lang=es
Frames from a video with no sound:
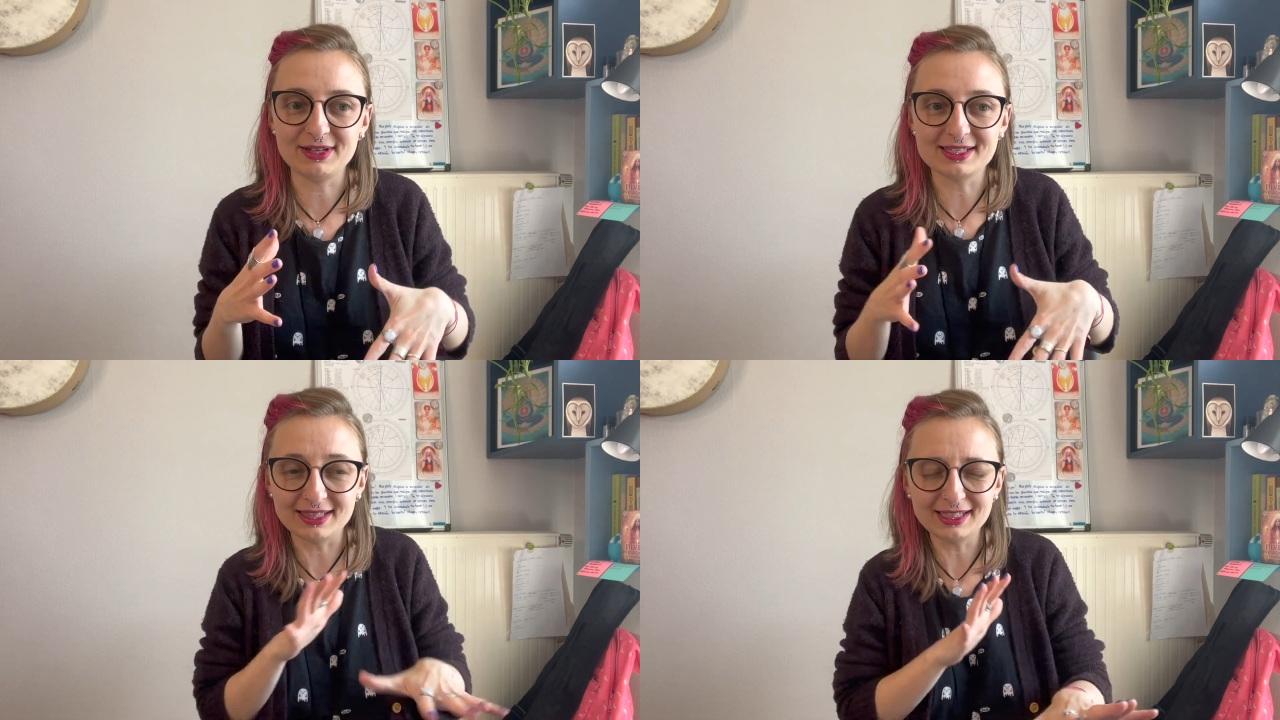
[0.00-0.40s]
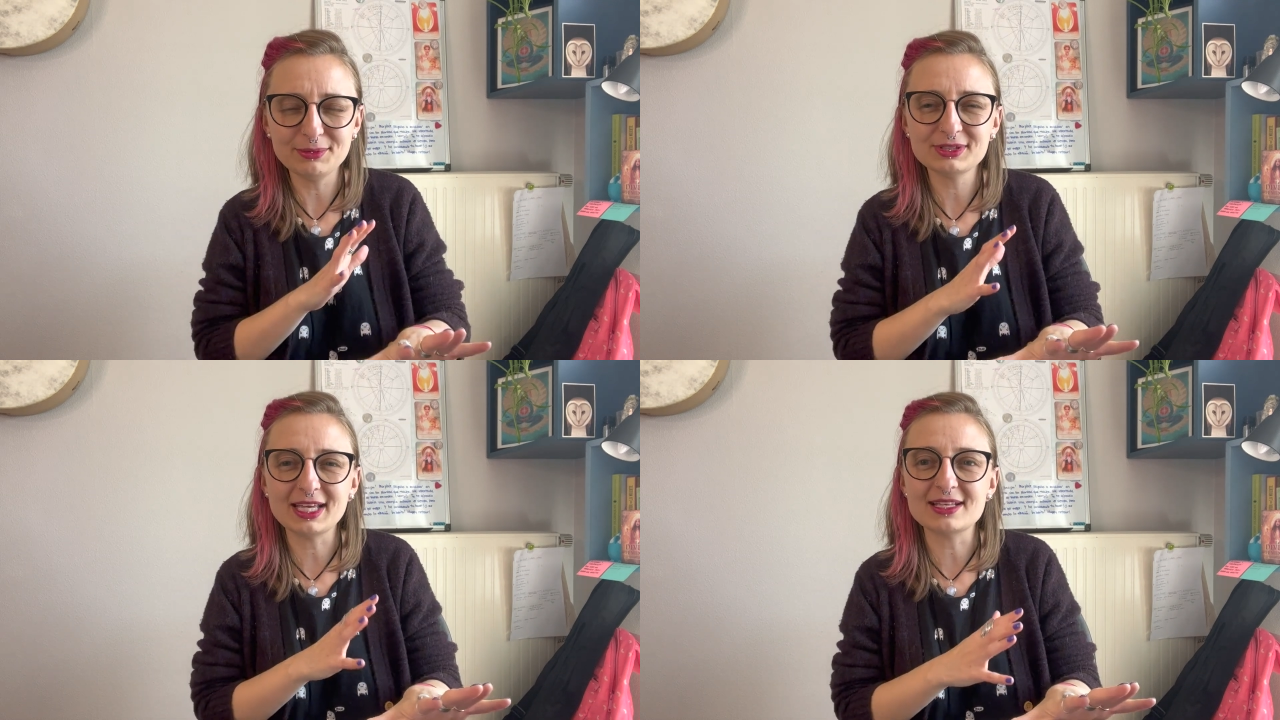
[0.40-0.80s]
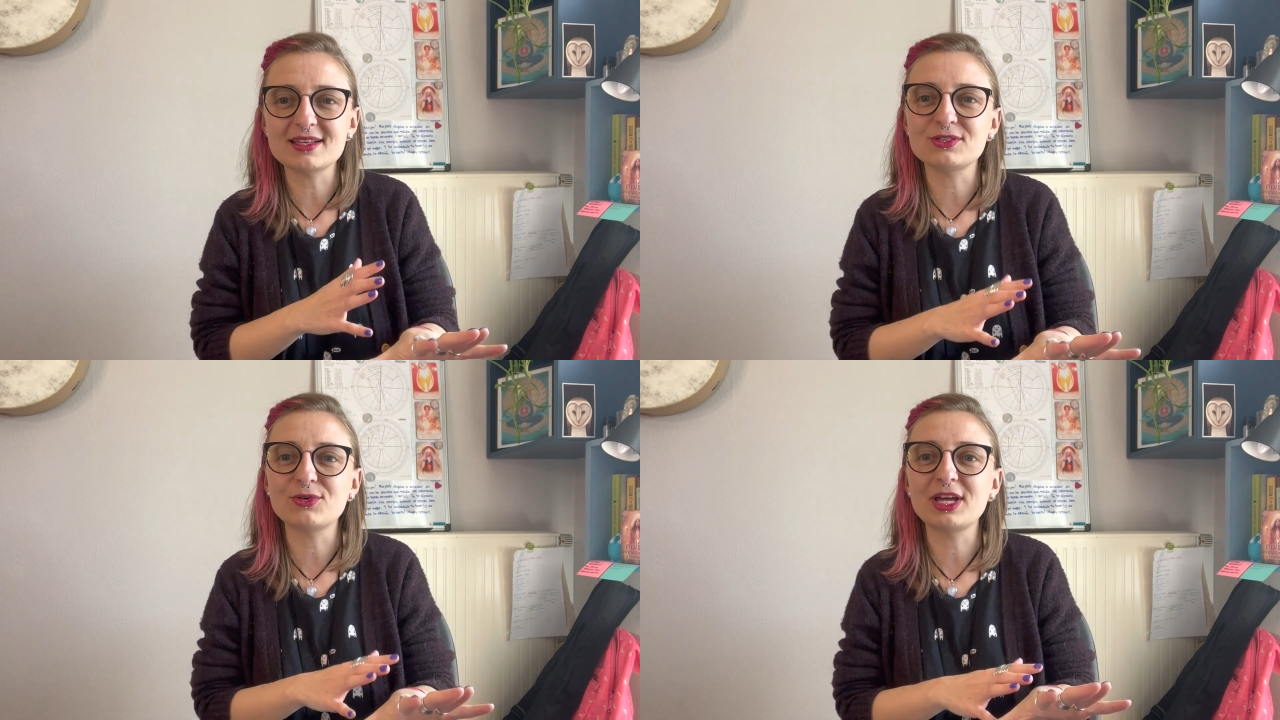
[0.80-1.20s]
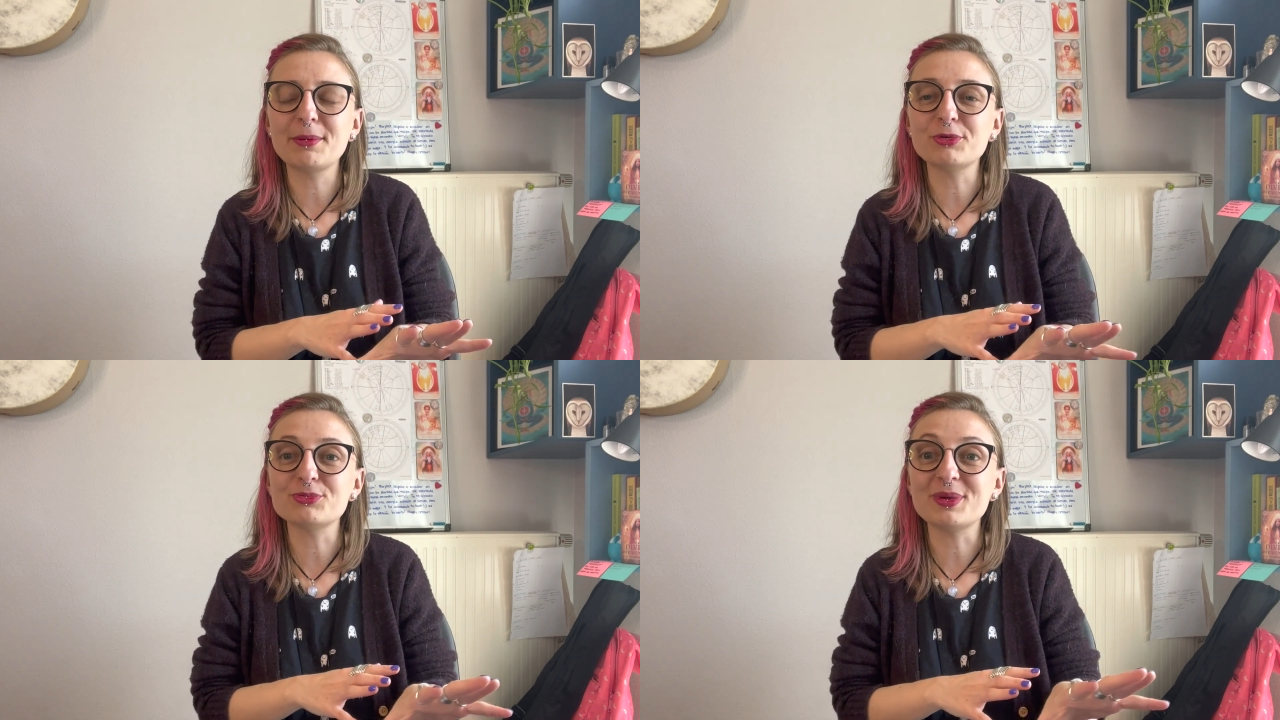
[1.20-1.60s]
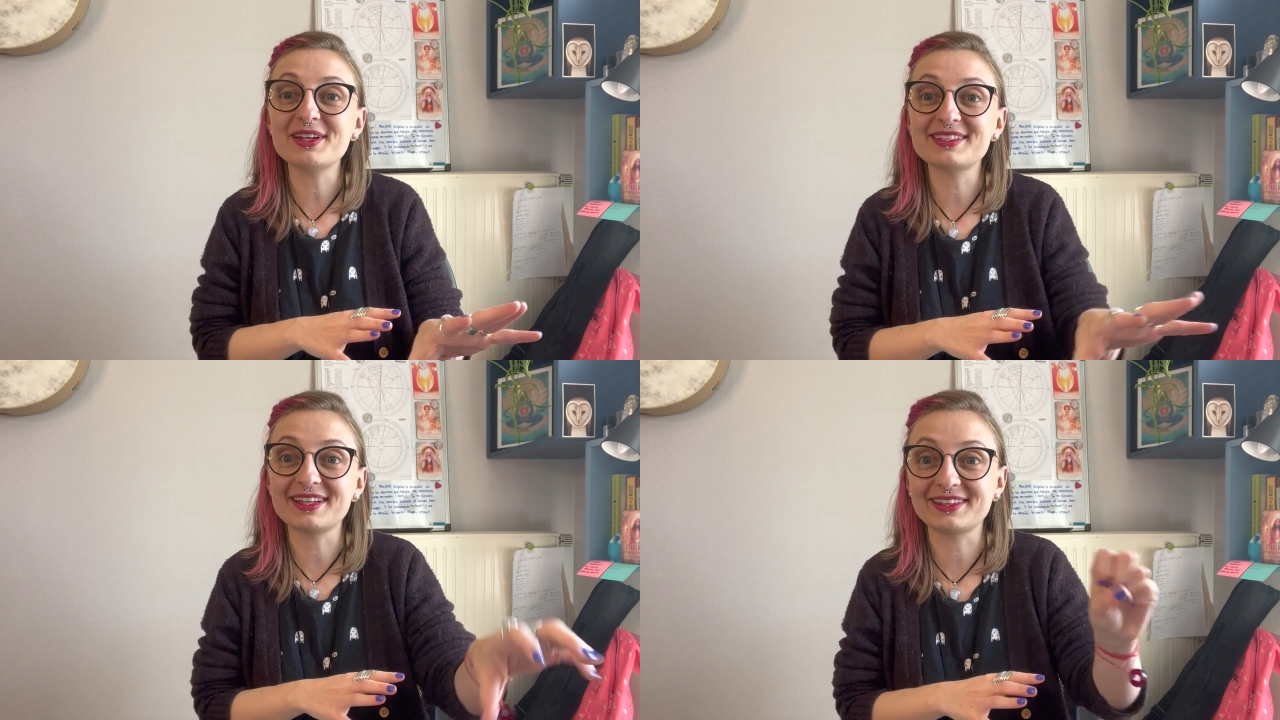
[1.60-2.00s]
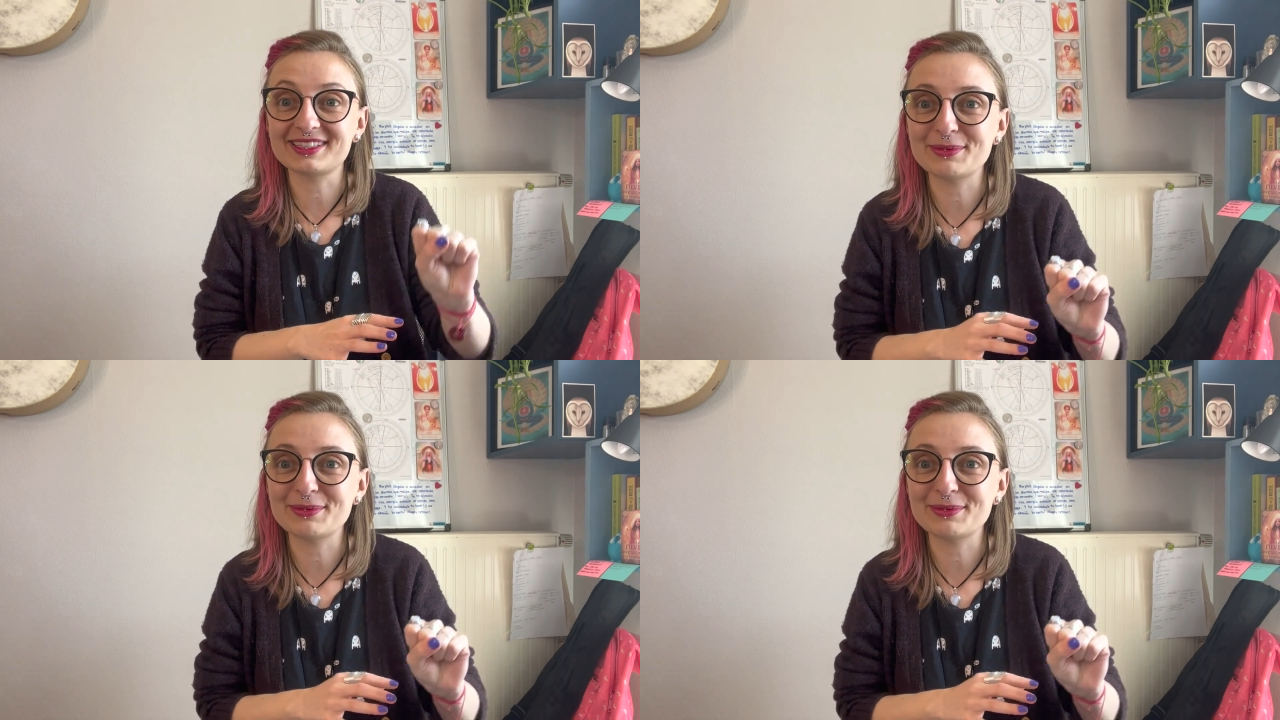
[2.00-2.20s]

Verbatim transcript: sentimos que quizás no queremos ver ciertas